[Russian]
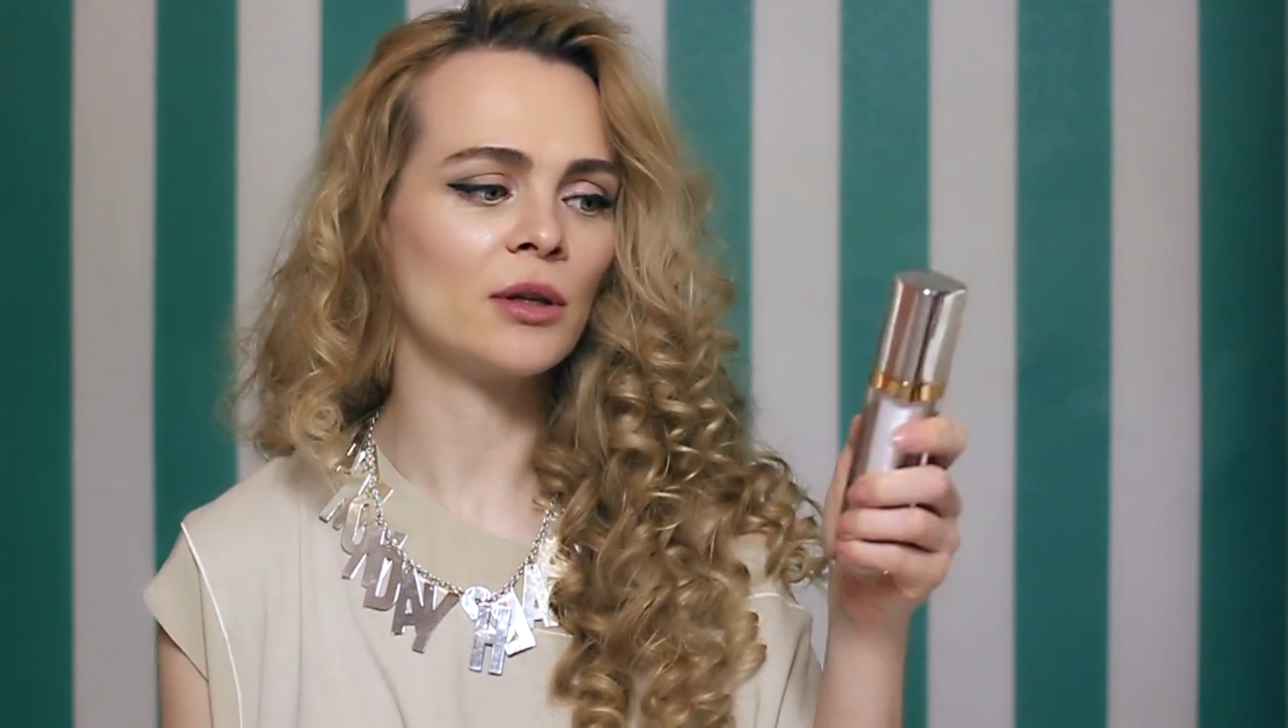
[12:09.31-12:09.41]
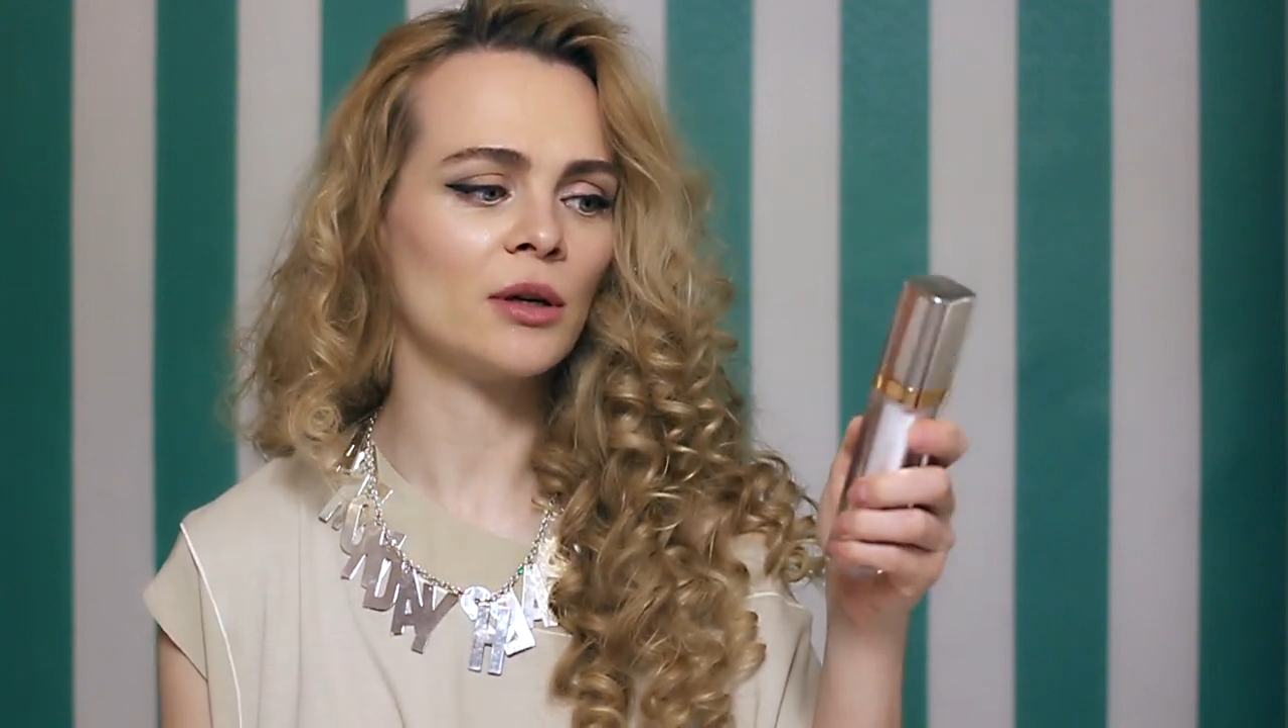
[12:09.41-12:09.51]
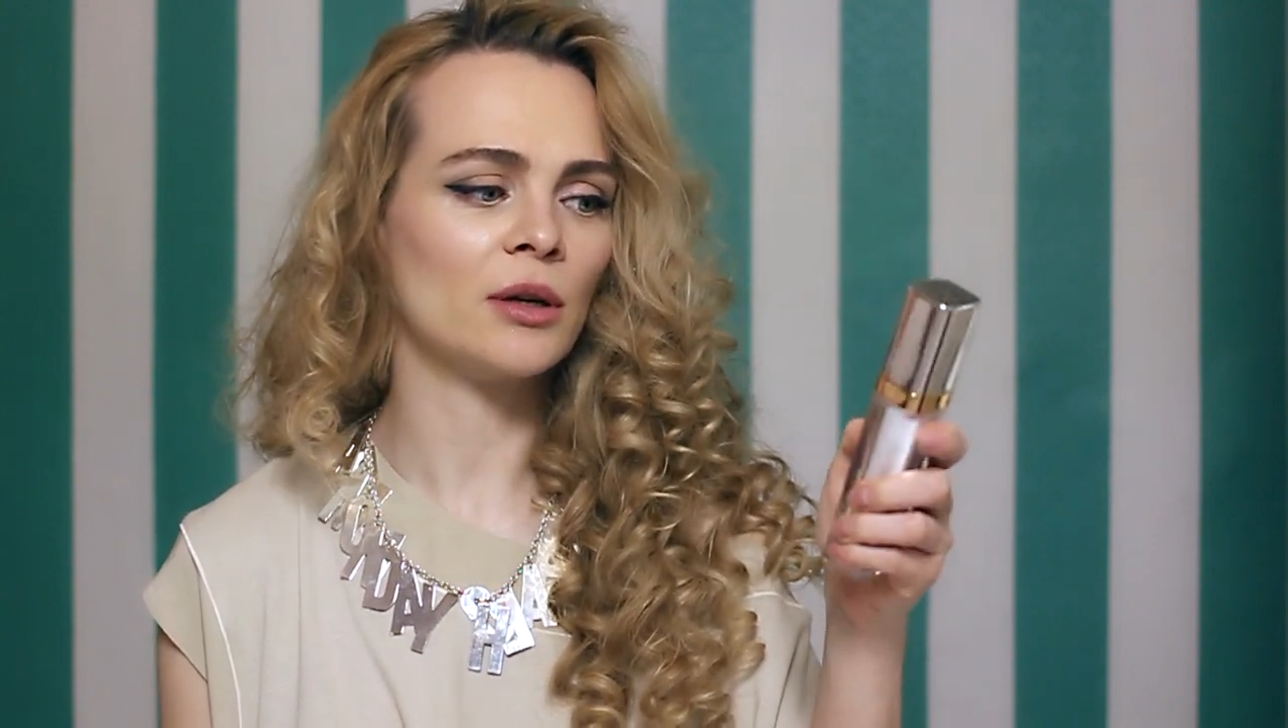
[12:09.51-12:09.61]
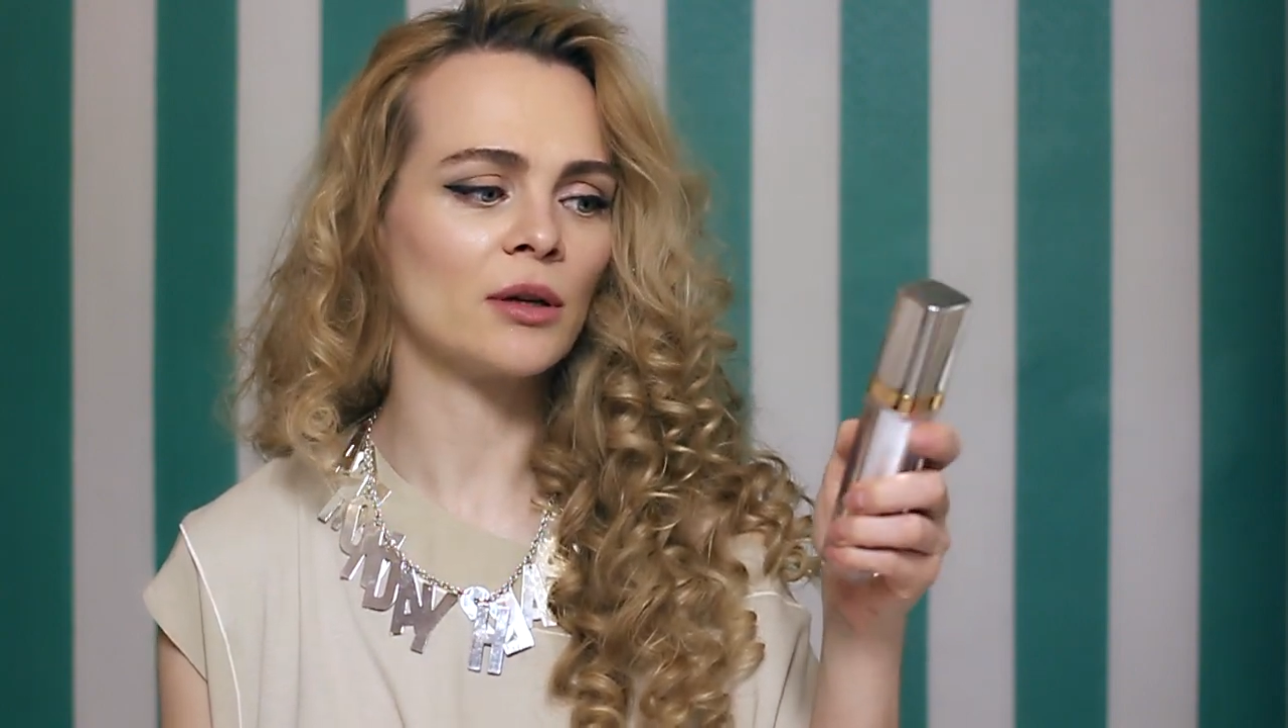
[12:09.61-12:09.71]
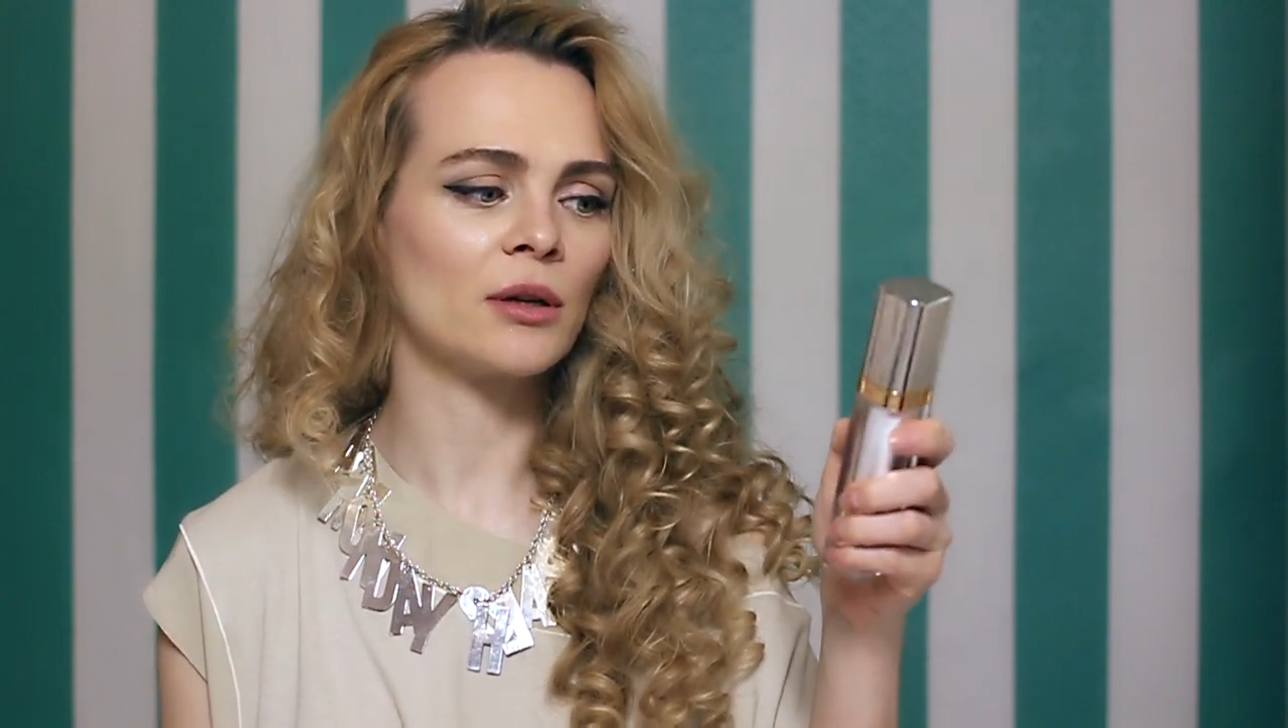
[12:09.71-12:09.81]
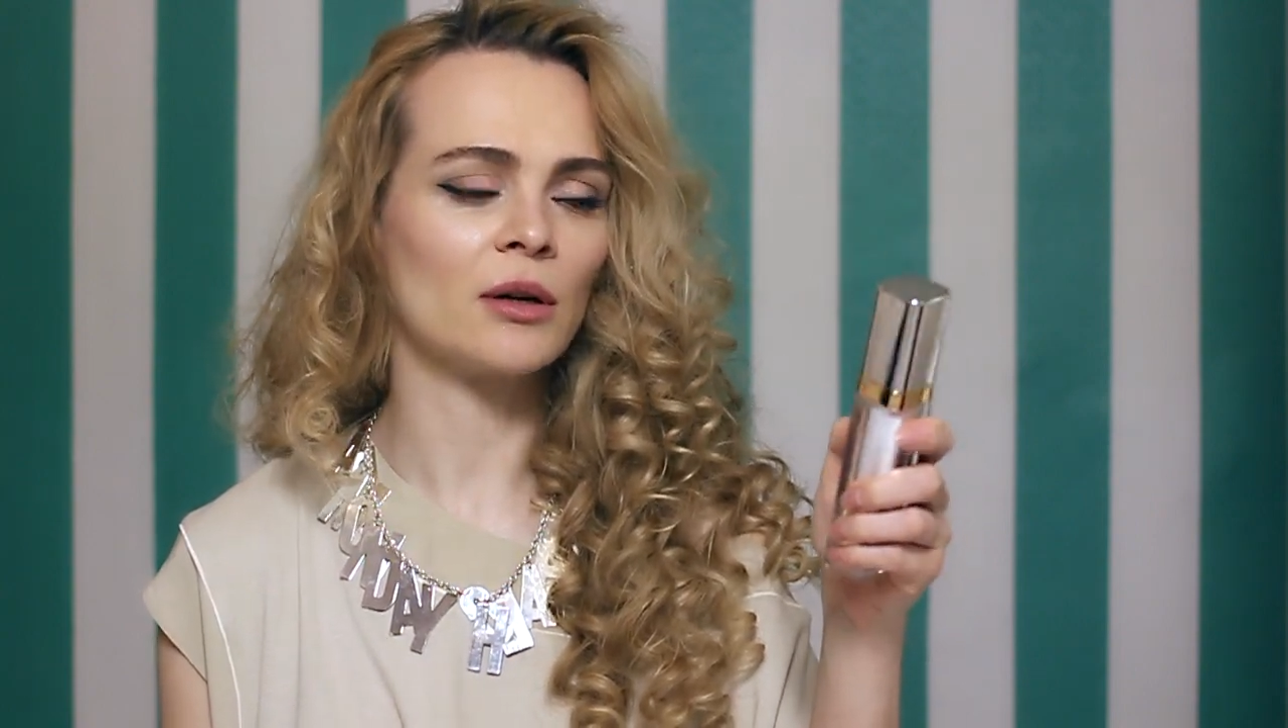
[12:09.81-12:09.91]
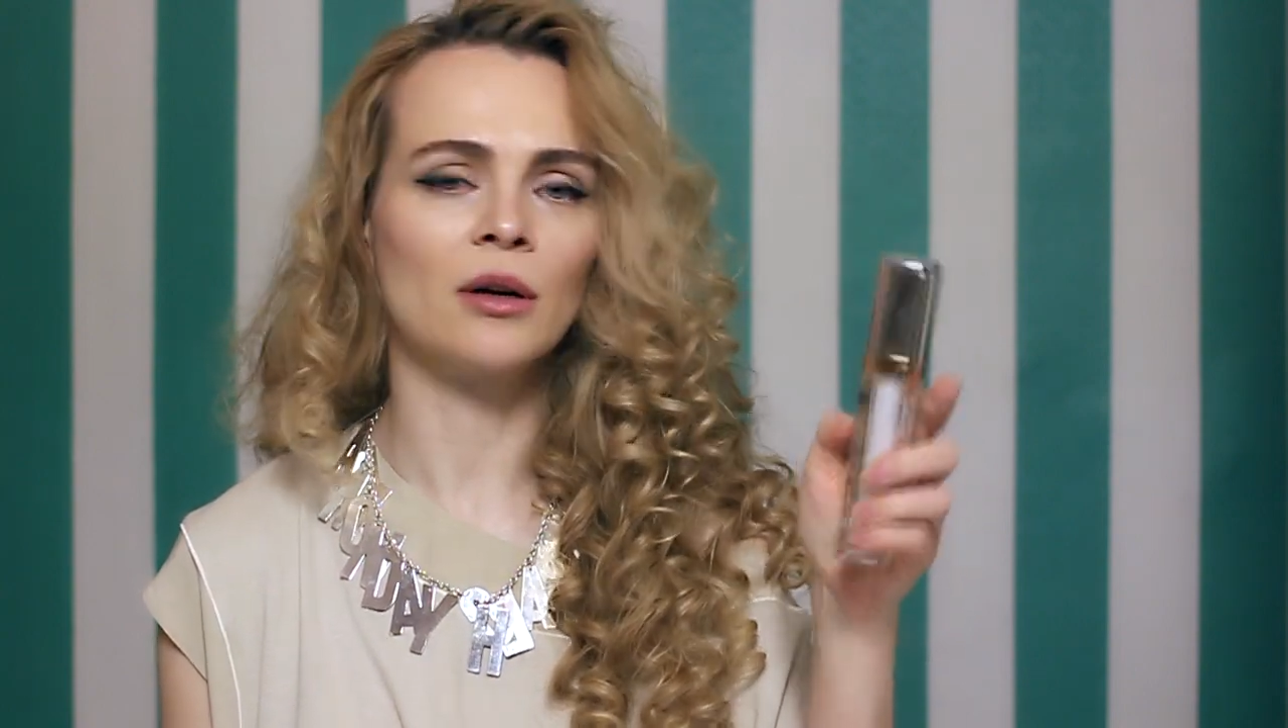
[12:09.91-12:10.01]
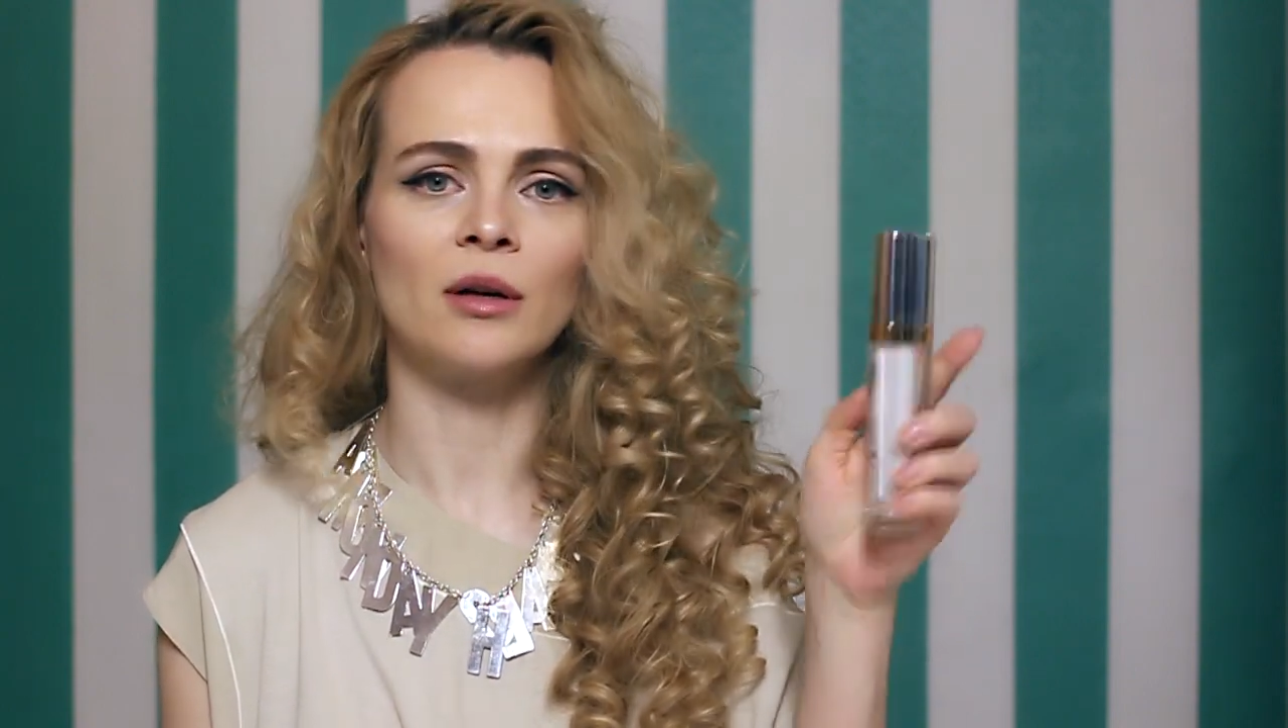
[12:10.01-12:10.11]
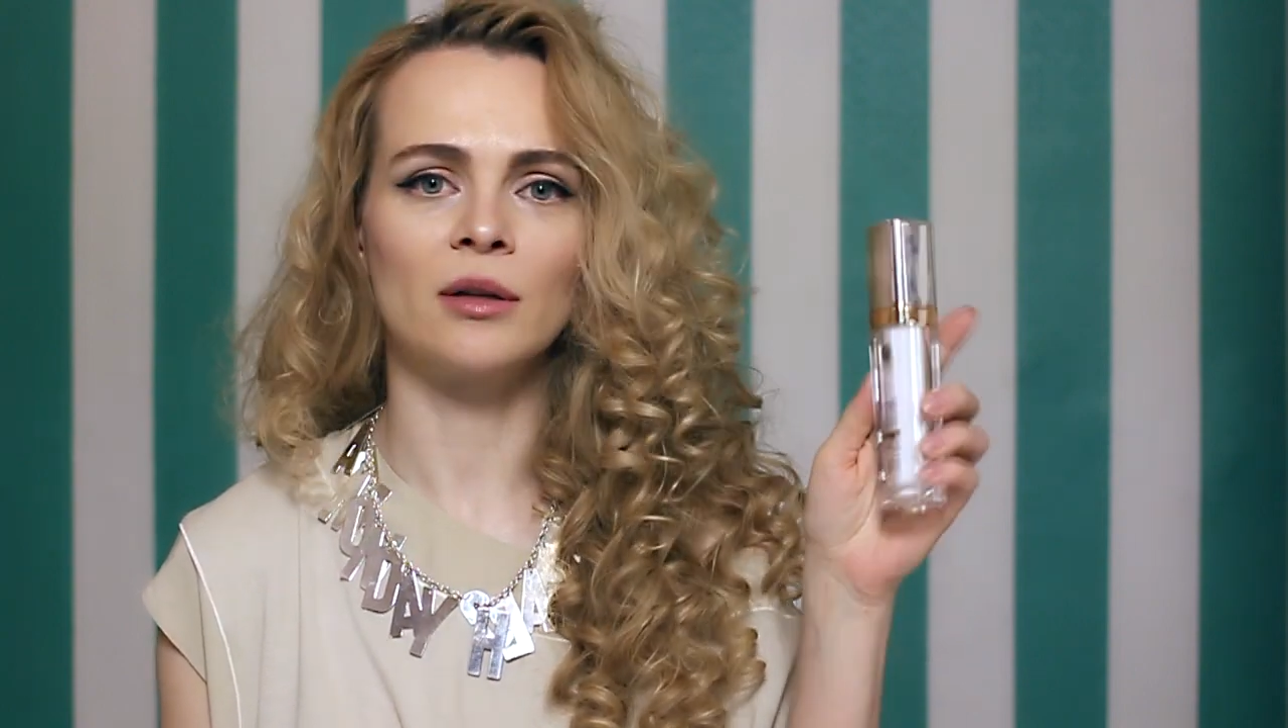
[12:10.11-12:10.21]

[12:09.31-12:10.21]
и это,